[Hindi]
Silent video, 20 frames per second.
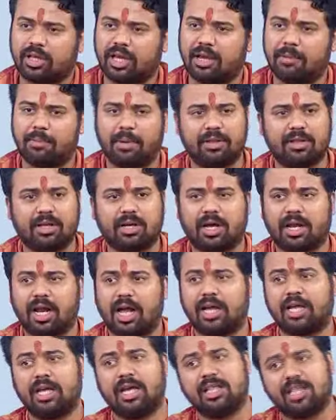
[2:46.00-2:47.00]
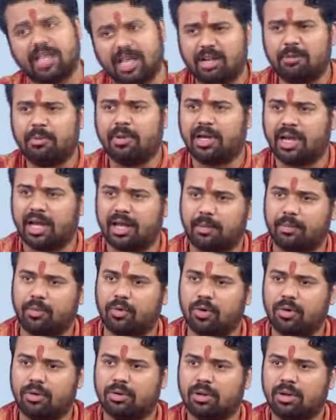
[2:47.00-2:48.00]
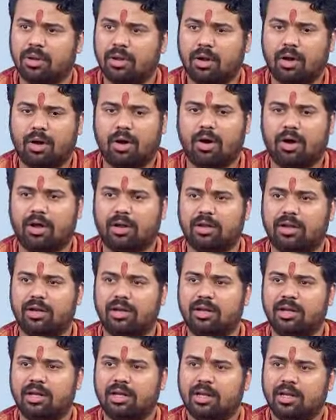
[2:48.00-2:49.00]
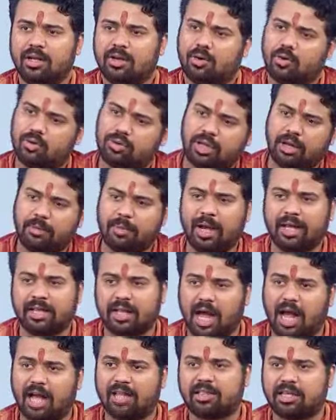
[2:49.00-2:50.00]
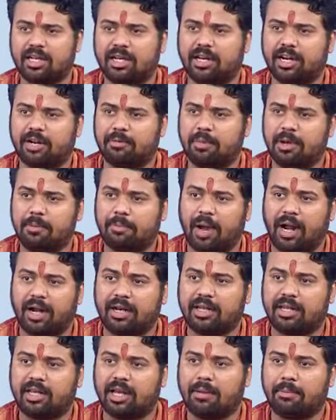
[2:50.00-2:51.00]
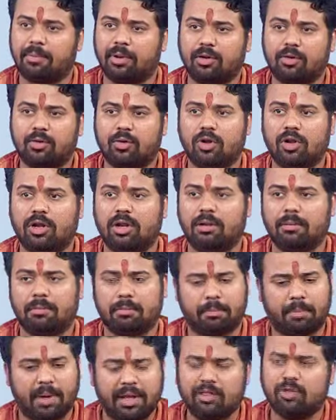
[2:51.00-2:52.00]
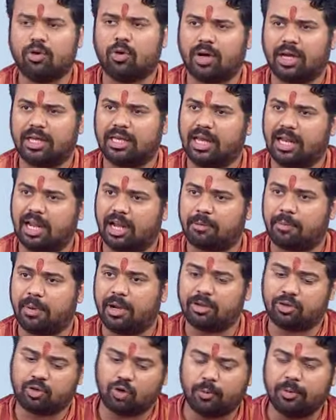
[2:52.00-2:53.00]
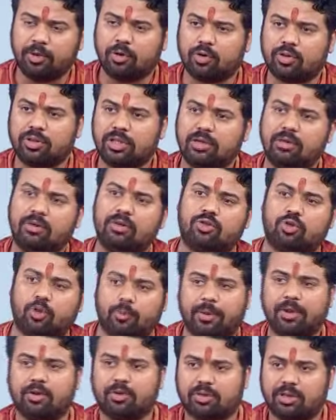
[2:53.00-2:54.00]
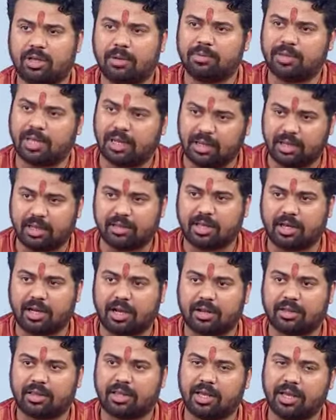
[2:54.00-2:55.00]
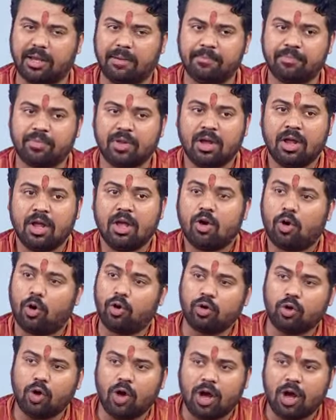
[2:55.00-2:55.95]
के बंद करा के जेल भी गए हम लोग और उसके बाद आज की डेट में पार्टियाँ बिल्कुल बंद हो गई हैं लगभग जो भी होती हैं वो छुपे रुस्तम तरीके से करते हैं उनको